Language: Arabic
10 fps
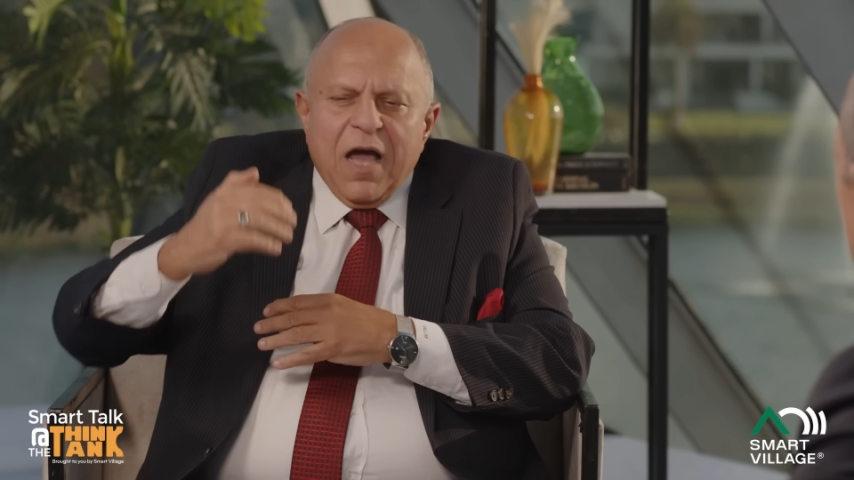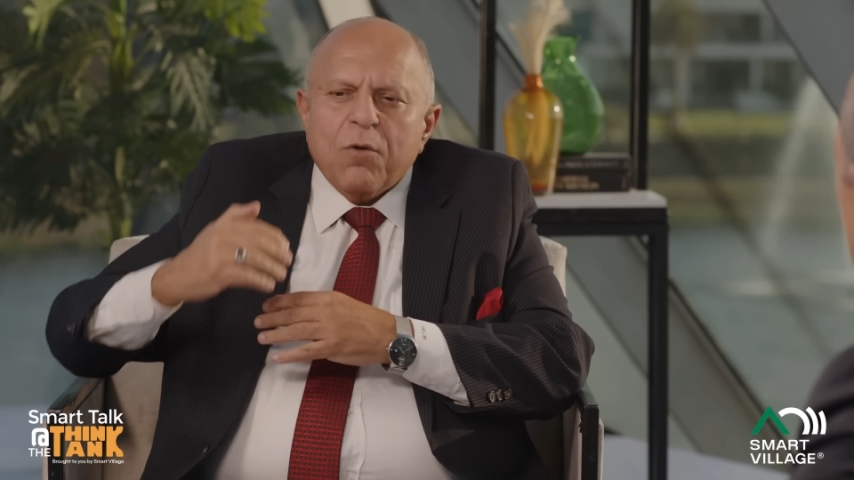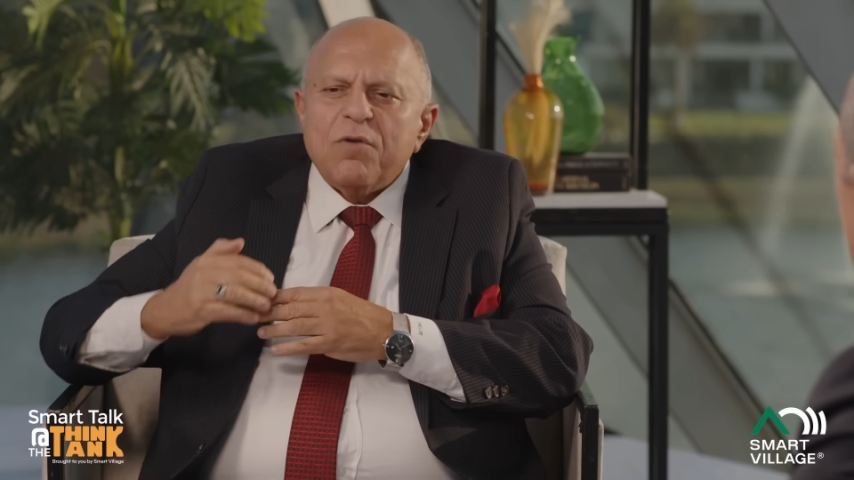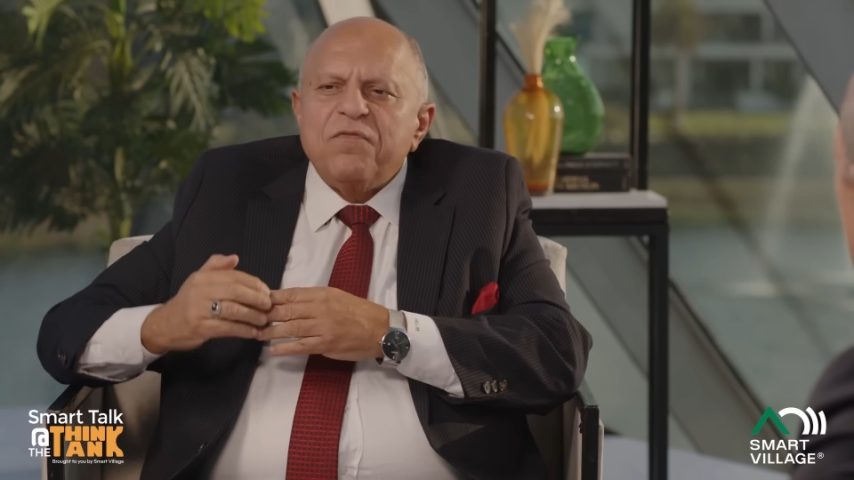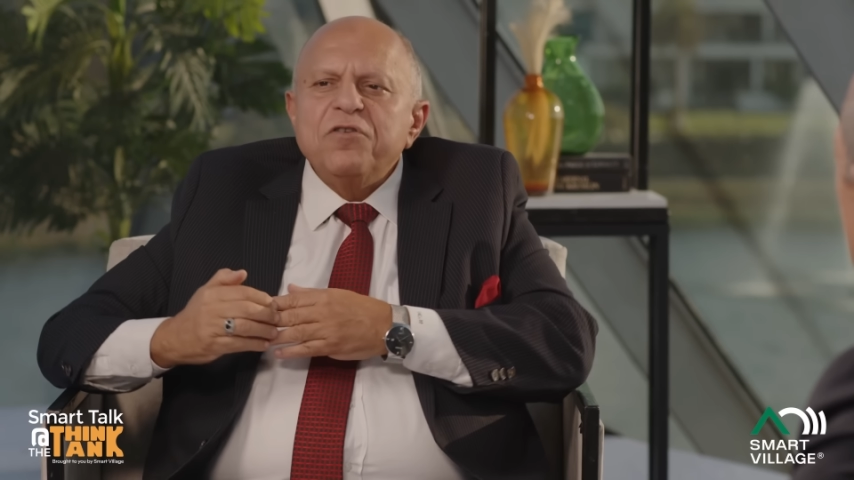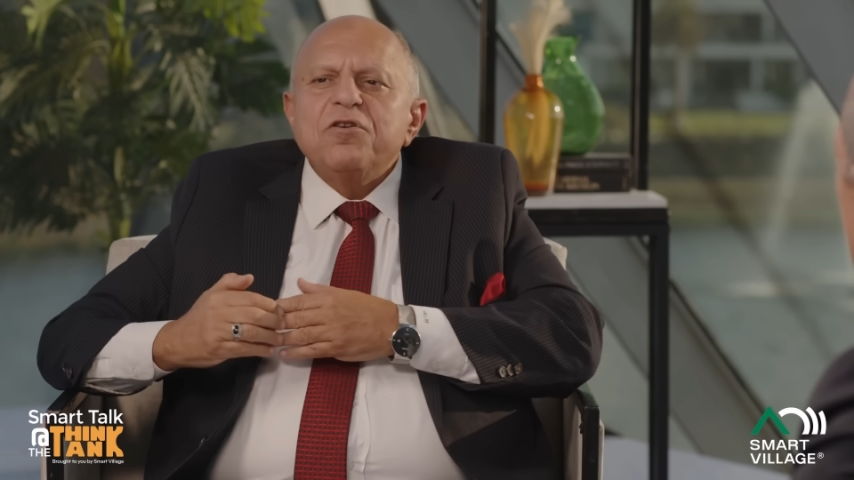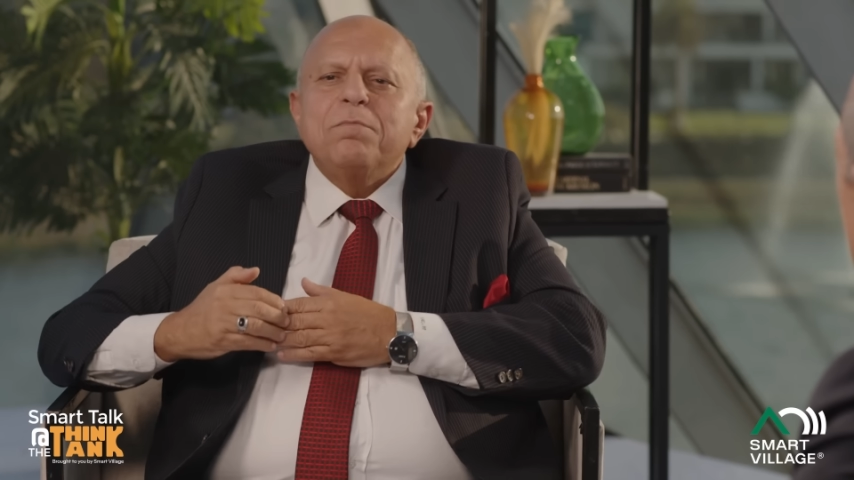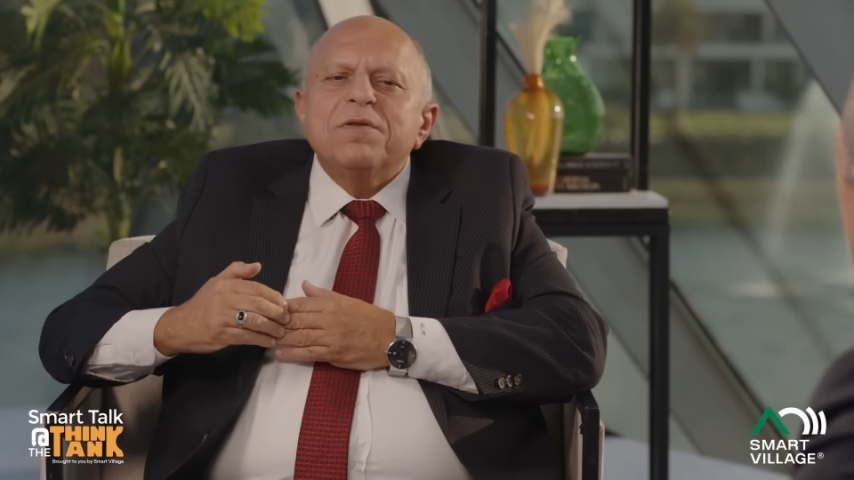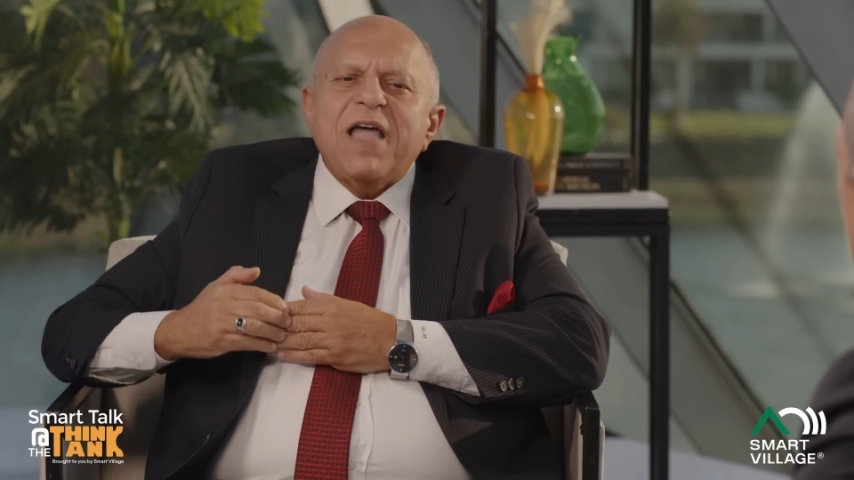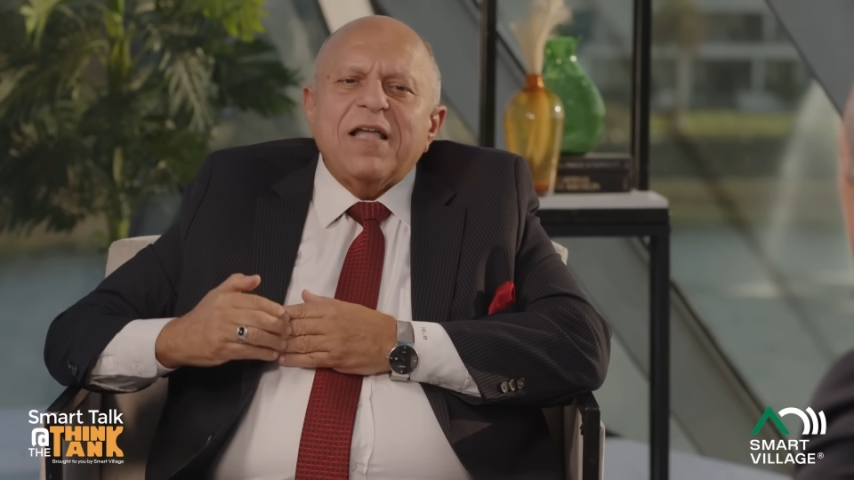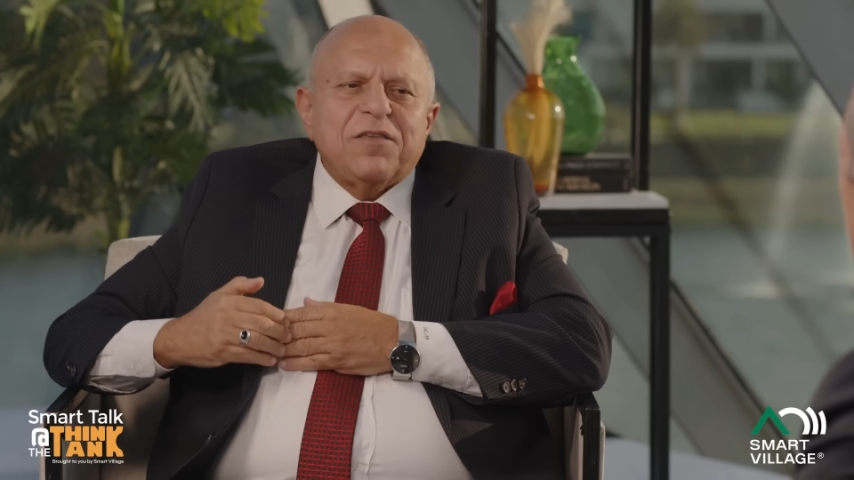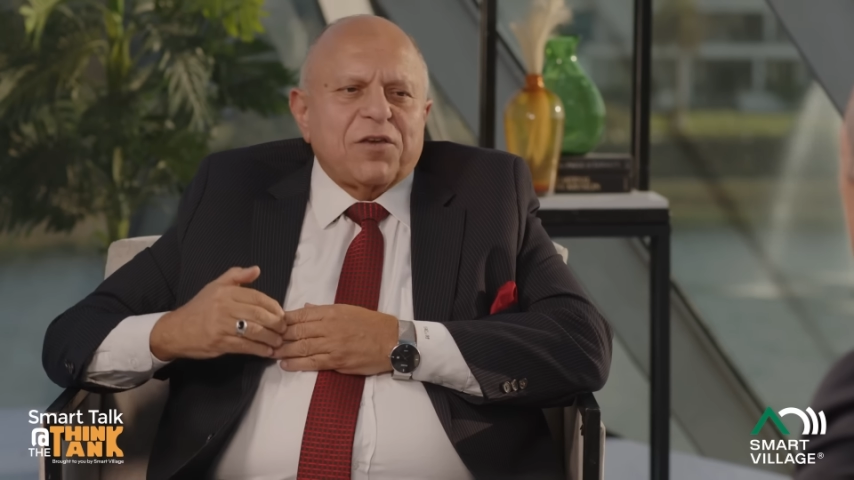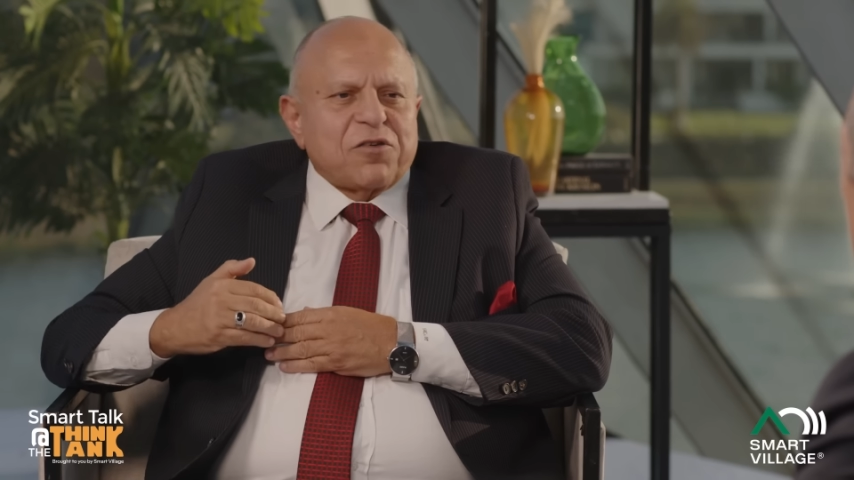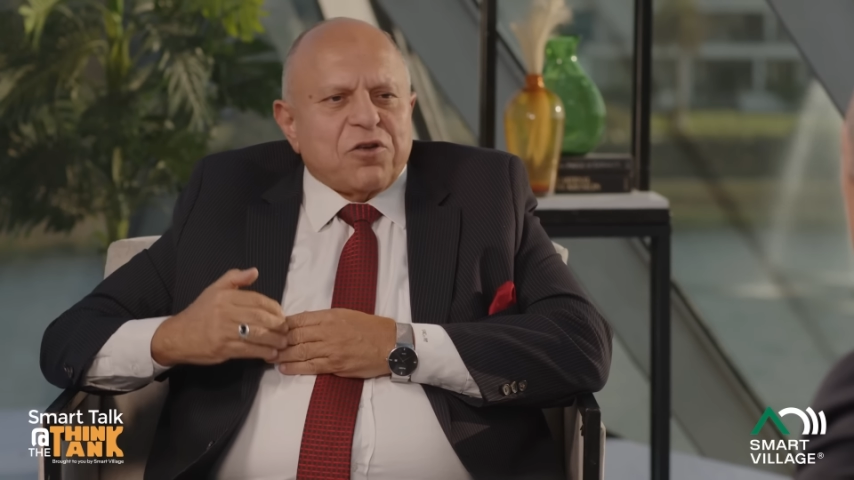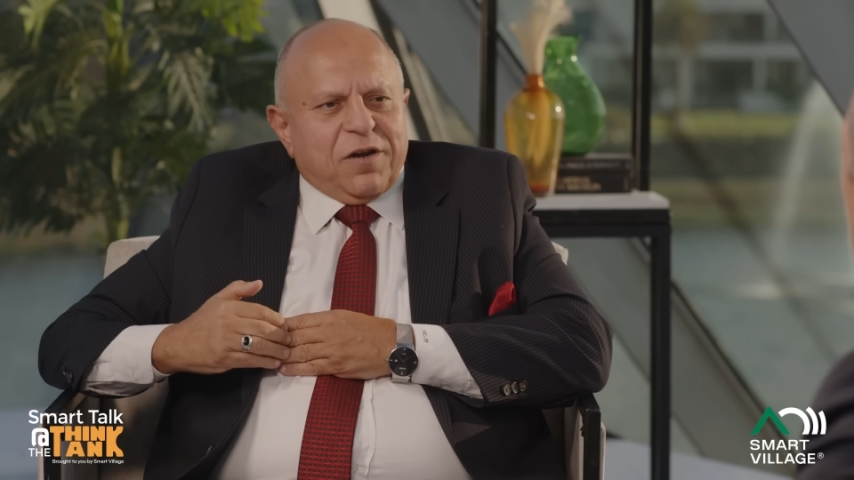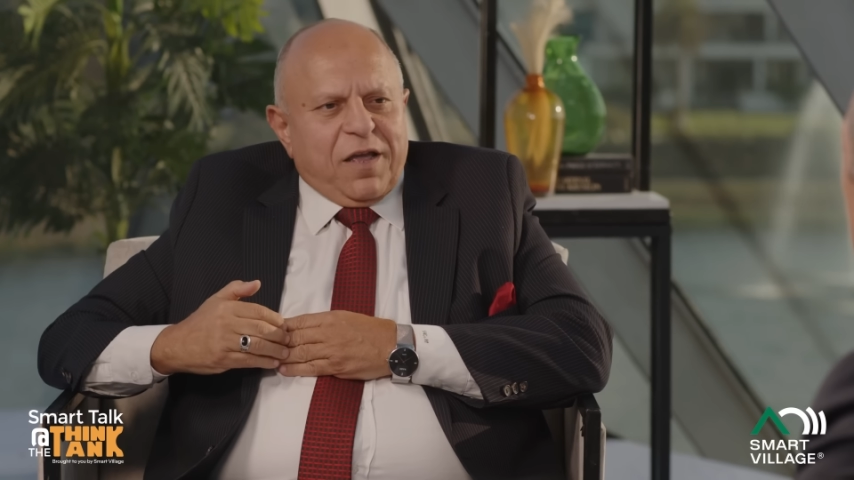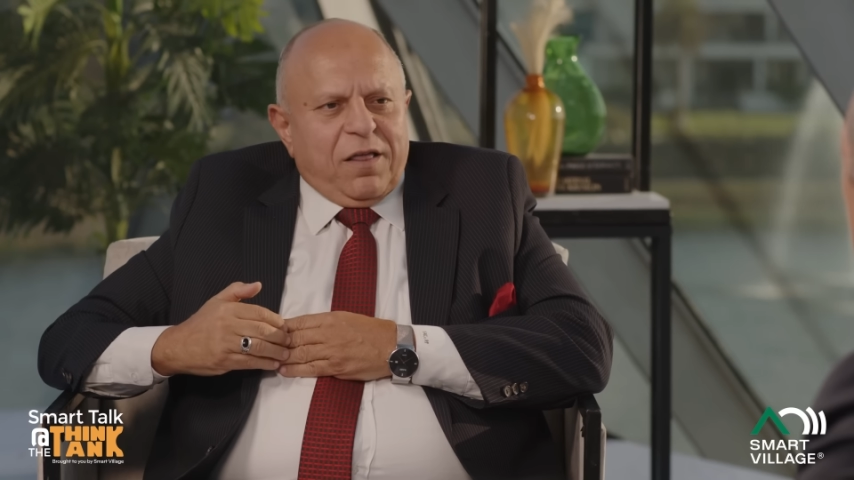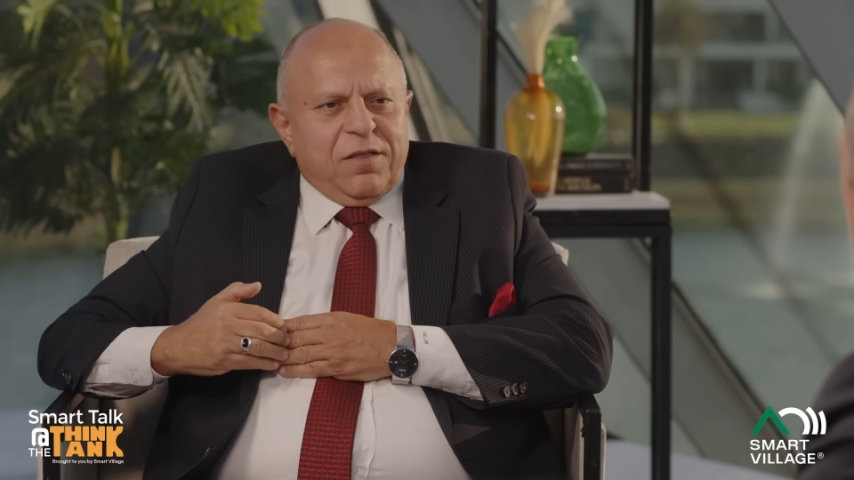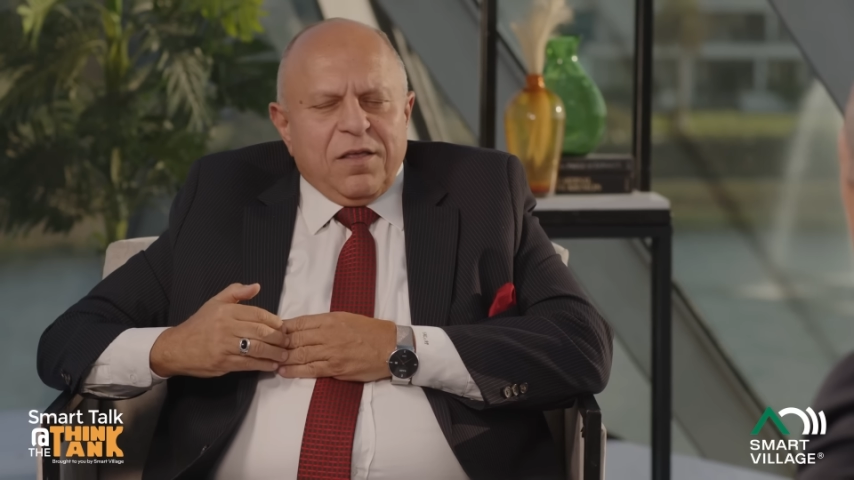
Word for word: او الفيجن بتاعتي كشركه